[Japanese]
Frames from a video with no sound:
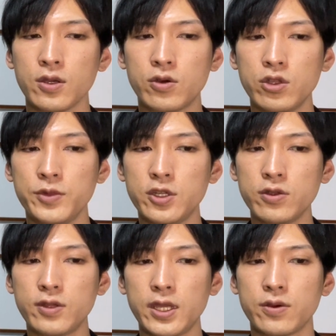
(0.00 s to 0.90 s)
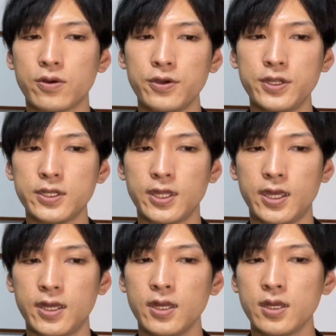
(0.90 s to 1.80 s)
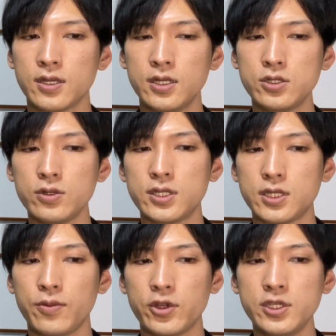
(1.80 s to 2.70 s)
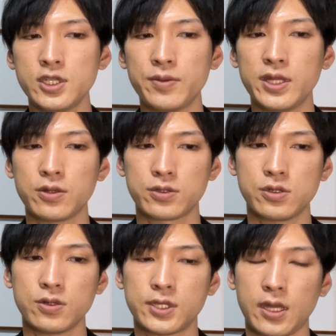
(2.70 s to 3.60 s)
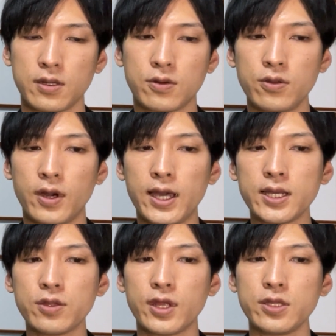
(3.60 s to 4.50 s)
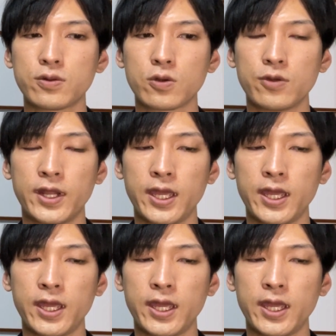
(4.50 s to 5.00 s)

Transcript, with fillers: この緑のラインを超えてきて、現状ですね、ボリンジャーバンドの中央線、この赤のラインのところま